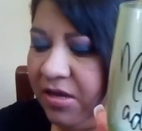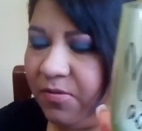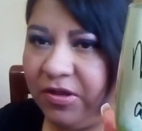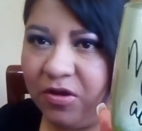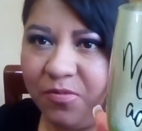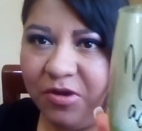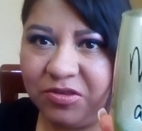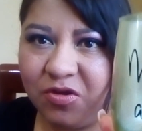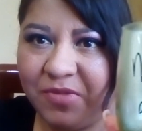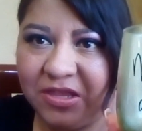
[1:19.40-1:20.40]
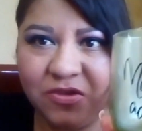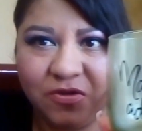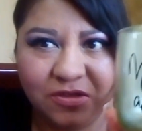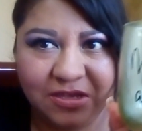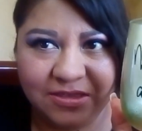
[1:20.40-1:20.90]
Y bueno, como les
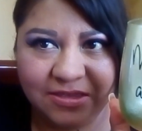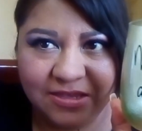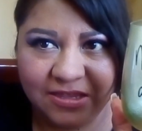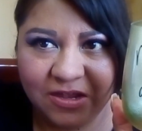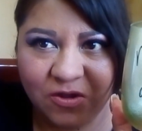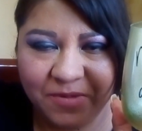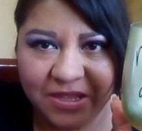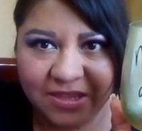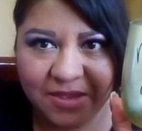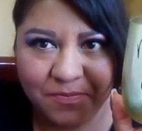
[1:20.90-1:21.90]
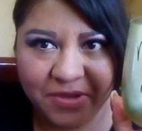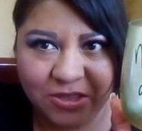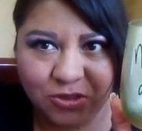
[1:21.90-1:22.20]
comento, 17.90 en